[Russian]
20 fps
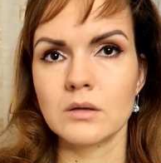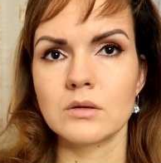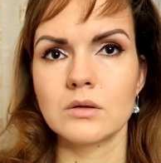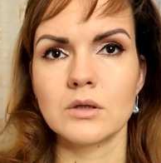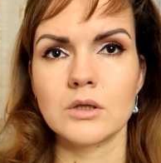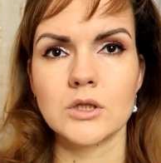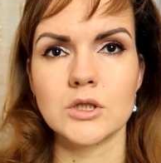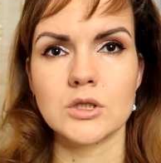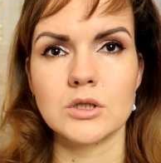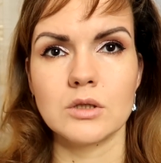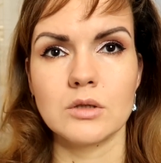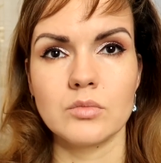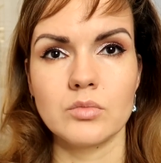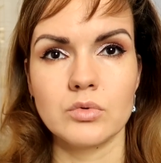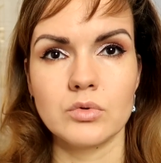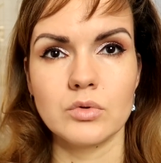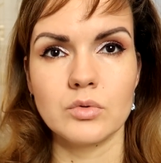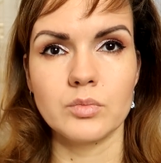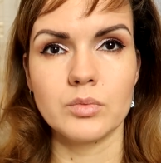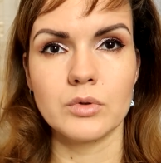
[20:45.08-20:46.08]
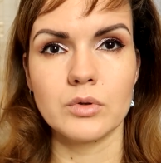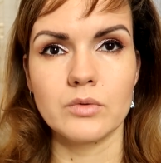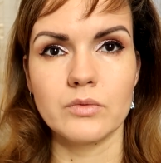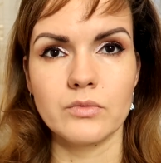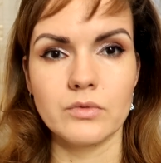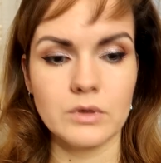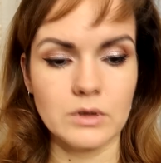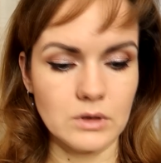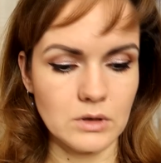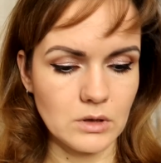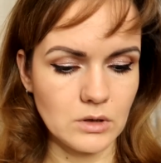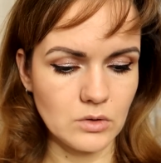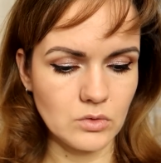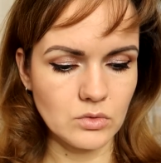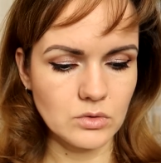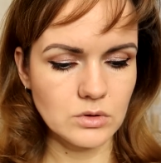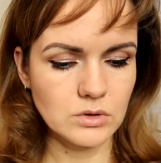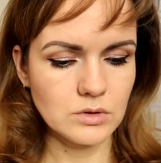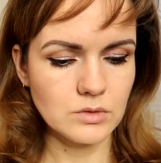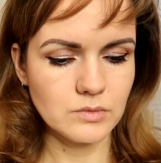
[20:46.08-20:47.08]
Даже не буду пробовать на
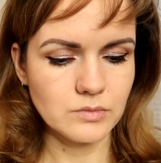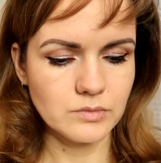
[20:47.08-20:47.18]
нос,